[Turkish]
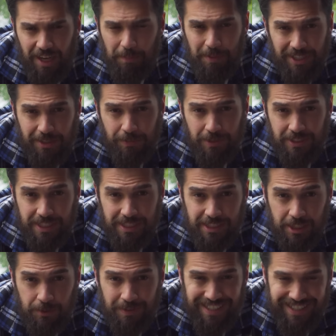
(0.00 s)
Tahmin
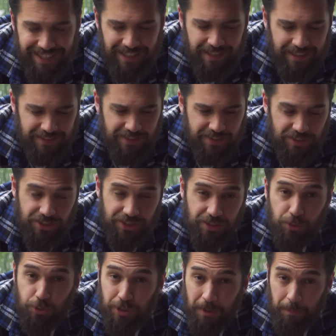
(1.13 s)
edebileceğiniz gibi krank haznesinin içinde
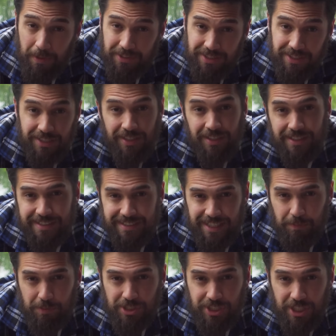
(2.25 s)
yüksek basınç
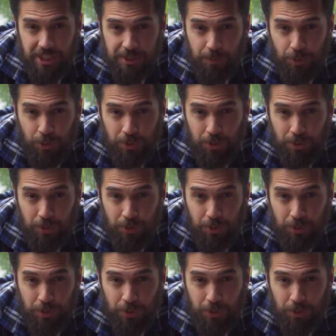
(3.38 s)
istemeyeceğiniz